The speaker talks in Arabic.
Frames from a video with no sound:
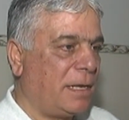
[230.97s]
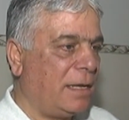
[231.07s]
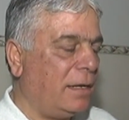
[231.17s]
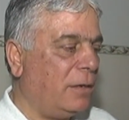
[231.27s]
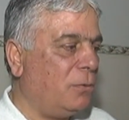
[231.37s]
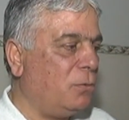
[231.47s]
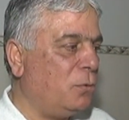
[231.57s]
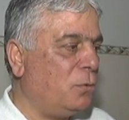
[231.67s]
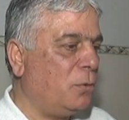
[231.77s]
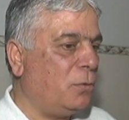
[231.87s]
معنا
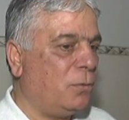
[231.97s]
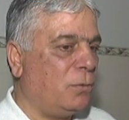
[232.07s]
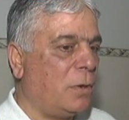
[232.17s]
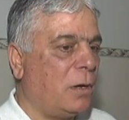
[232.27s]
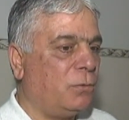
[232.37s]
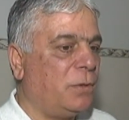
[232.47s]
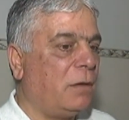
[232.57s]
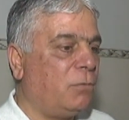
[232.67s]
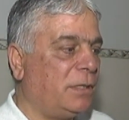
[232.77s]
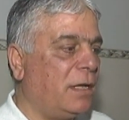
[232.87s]

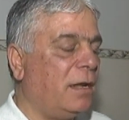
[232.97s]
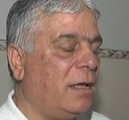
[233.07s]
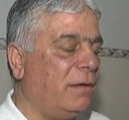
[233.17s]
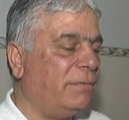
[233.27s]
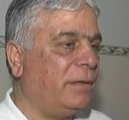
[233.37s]
ووضعناها